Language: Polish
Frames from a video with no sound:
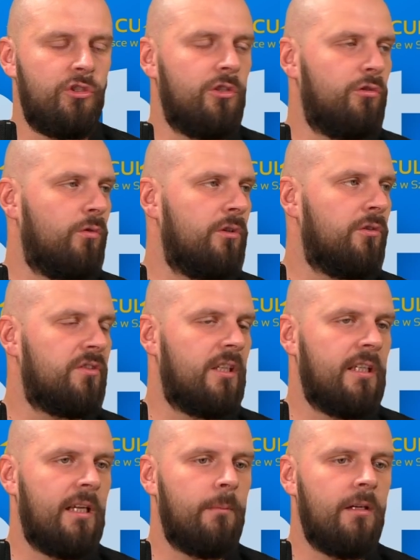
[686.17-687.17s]
które
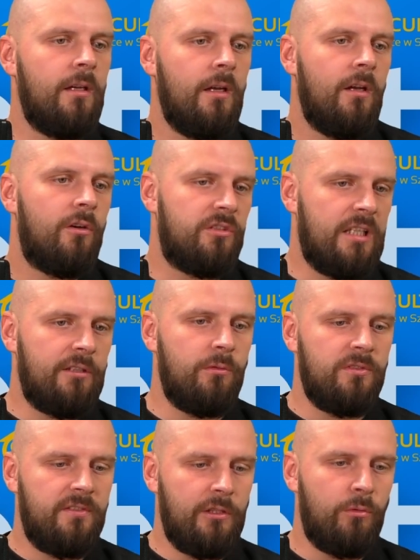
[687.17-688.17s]
dostajemy, Ostatnią
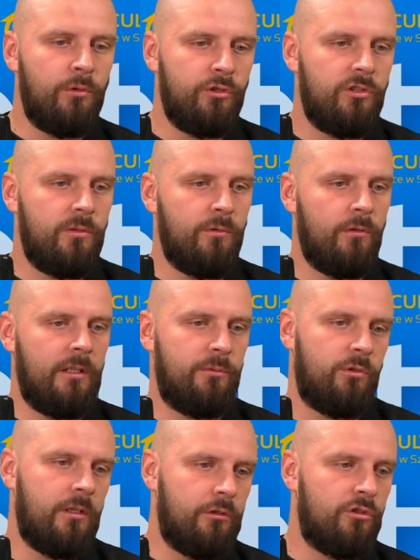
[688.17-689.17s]
z wiadomości było na
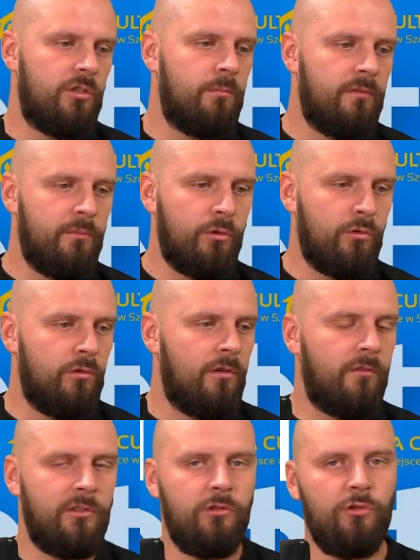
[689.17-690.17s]
przykład to, żeby
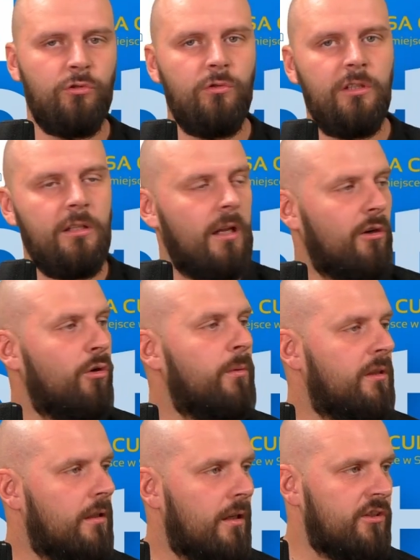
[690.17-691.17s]
wyprodukować koszulki dla
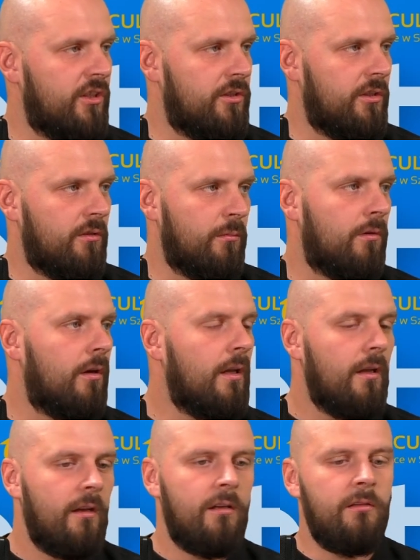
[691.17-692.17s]
kobiet i dla dzieci, no bo
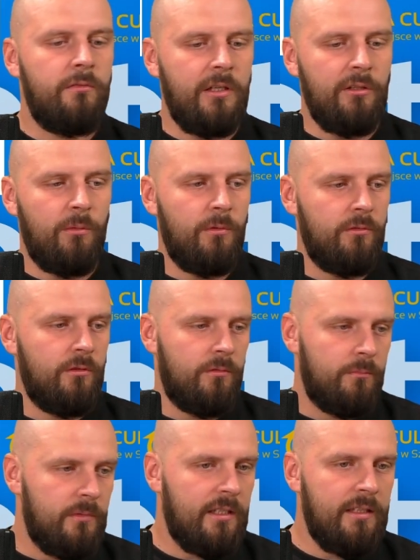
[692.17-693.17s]
e, wiadomo, no
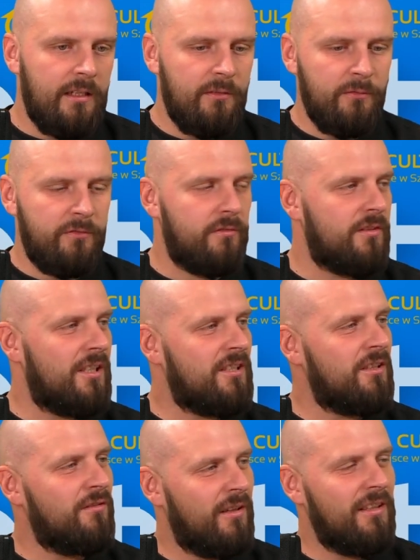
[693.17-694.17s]
jednak
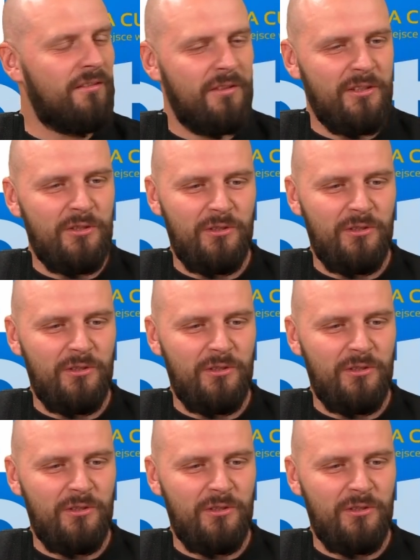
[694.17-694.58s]
zdecydowana większość